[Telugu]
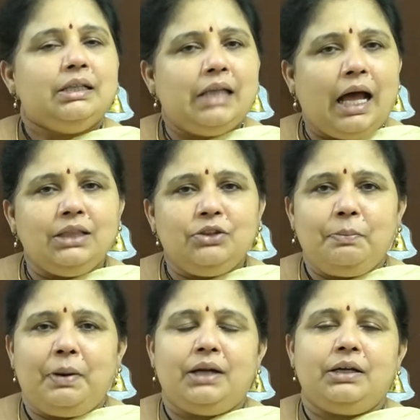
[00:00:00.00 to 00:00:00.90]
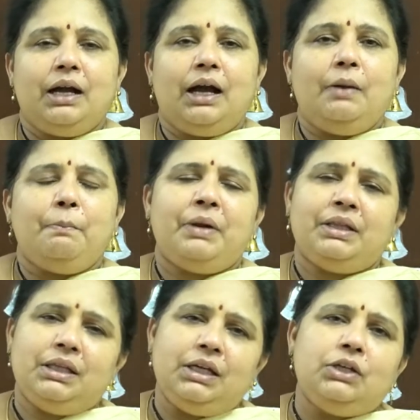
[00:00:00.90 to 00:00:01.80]
దాంతోపాటుగా
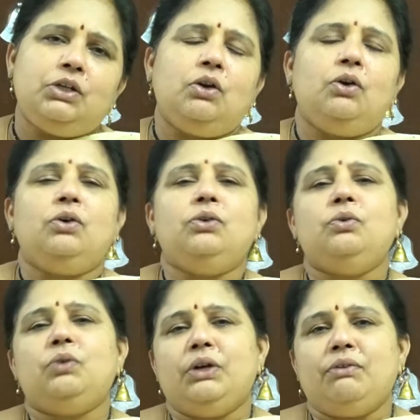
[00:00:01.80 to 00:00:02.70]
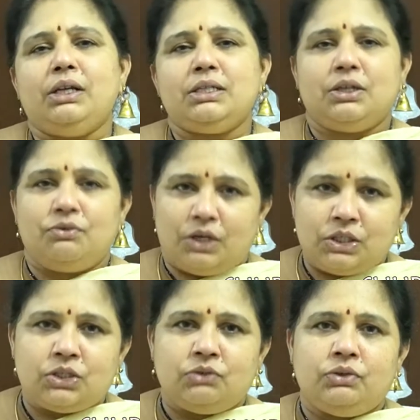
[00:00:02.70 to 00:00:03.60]
ప్రతి ఇంట్లోనూ ఉండవలసిన
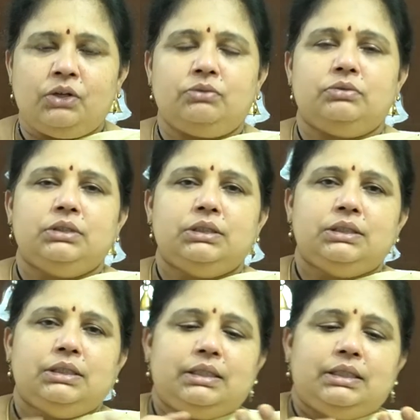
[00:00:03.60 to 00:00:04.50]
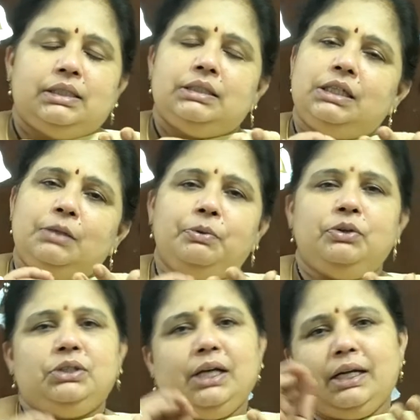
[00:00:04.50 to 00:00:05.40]
వస్తువులు
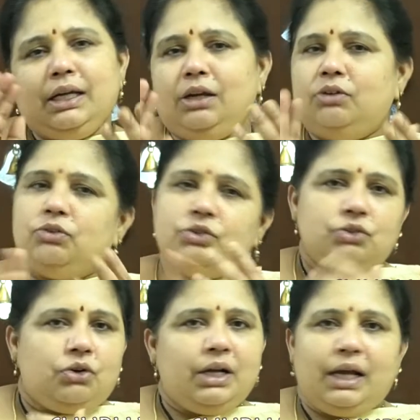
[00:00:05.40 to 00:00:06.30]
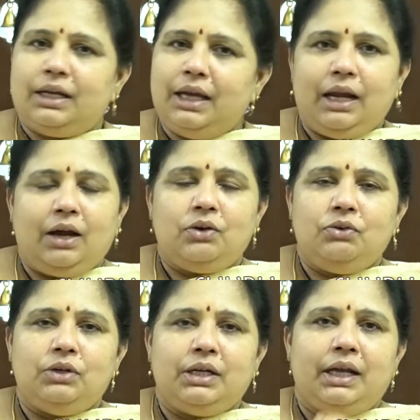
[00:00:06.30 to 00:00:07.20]
చీపురు చాట ఇల్లు తుడుచుకోవడానికి ఎలాగూ
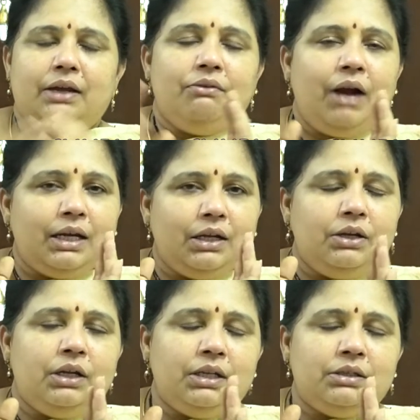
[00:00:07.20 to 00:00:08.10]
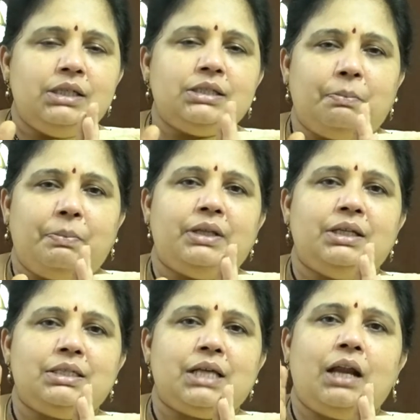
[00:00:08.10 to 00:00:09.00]
ఉంటాయి వాటిని నిర్దేశ
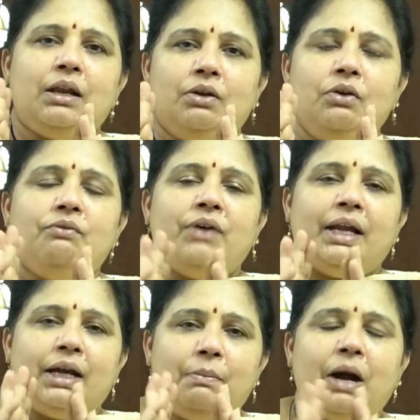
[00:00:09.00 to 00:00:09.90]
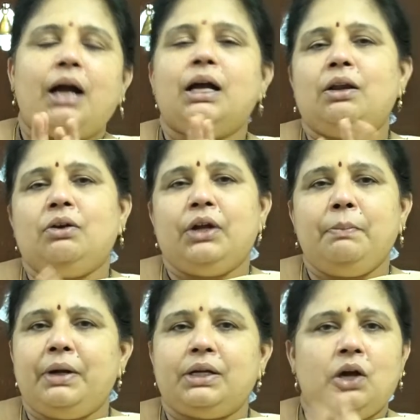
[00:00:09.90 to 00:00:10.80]
ప్రదేశాలలో వెనక భాగంలోనే
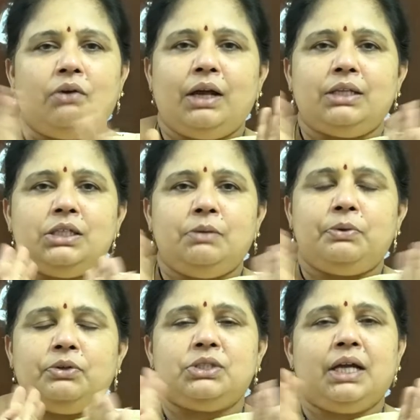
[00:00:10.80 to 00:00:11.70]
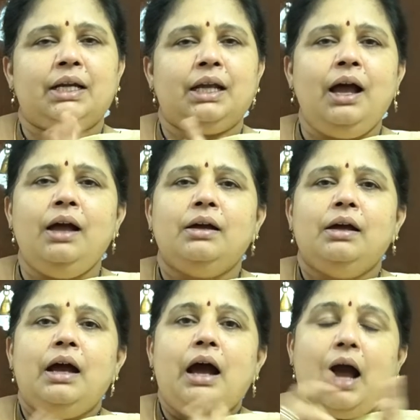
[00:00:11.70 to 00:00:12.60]
పెట్టుకోవాలి చీపురు చేట
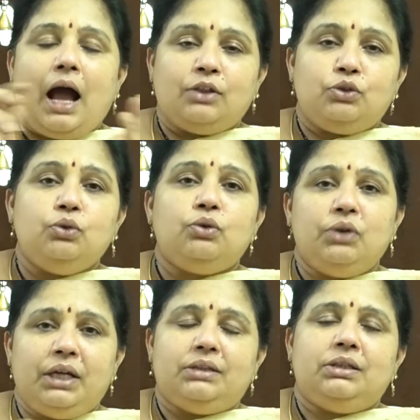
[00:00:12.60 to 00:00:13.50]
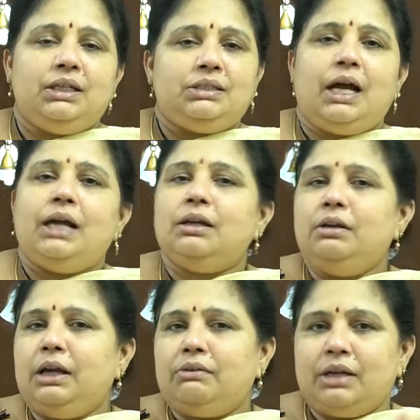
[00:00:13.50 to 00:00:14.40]
ఆ తుక్కు ఎత్తే
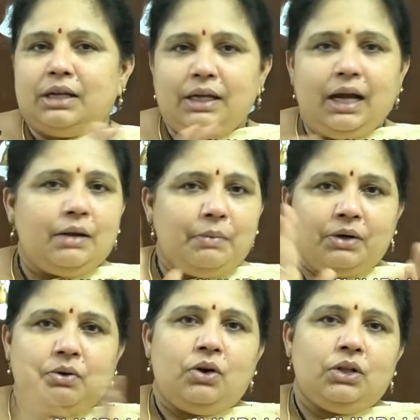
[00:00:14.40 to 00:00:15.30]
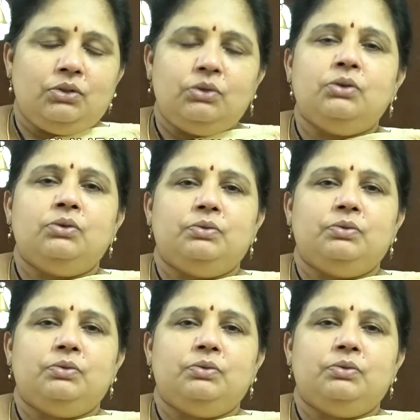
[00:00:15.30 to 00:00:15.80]
చాటలు ఎవరికీ కనబడకూడదు